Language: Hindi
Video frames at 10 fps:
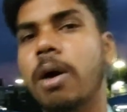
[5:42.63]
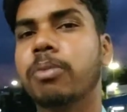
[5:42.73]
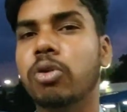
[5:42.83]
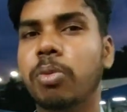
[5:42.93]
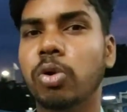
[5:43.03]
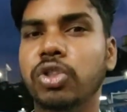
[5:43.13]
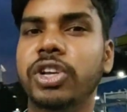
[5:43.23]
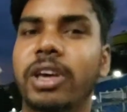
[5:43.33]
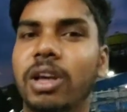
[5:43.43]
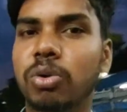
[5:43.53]
तो आपको
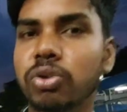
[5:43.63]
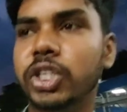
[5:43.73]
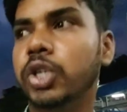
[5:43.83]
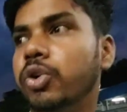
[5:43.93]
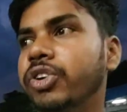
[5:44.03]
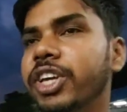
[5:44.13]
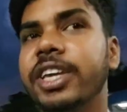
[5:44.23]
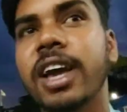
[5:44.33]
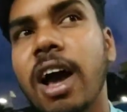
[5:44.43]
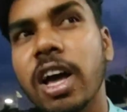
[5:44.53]
बहुत ही ज़्यादा खुशी होगी
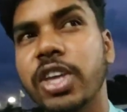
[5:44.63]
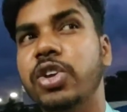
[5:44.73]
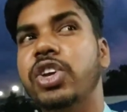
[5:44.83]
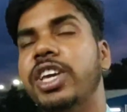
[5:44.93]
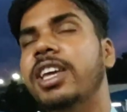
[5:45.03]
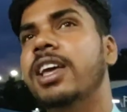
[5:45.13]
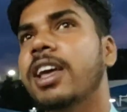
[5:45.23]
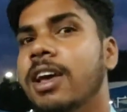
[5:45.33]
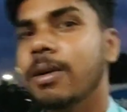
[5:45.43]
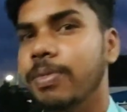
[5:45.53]
क्या कि
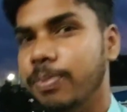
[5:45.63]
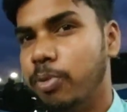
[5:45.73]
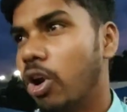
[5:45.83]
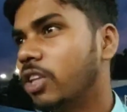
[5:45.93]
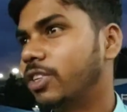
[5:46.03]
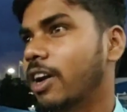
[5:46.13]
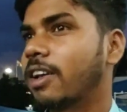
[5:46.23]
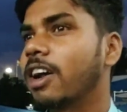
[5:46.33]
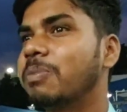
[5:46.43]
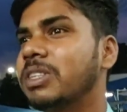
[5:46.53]
पूरा
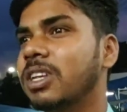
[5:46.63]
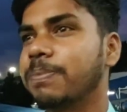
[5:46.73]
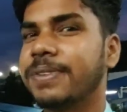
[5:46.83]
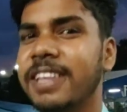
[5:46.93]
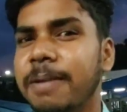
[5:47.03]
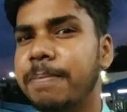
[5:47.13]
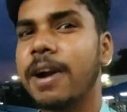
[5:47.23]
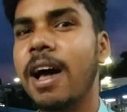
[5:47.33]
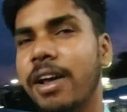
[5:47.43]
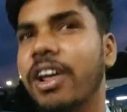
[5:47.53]
झारखंड में सबसे
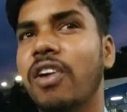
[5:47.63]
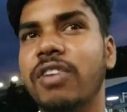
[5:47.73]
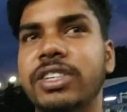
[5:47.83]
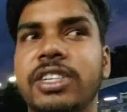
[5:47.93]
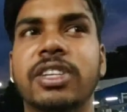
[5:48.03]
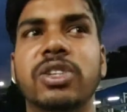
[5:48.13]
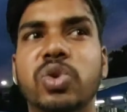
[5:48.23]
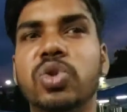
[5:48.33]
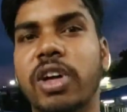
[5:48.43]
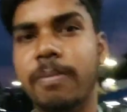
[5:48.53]
बड़ा रेलवे
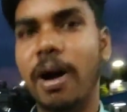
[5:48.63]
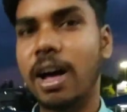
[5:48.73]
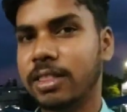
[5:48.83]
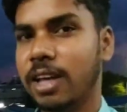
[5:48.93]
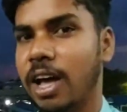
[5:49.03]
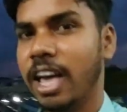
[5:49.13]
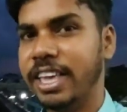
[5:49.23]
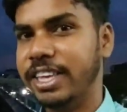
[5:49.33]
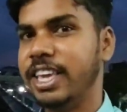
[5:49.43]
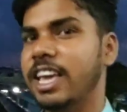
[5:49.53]
स्टेशन जो धनबाद का
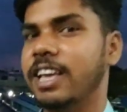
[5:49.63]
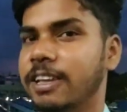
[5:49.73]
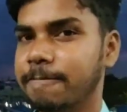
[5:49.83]
है ये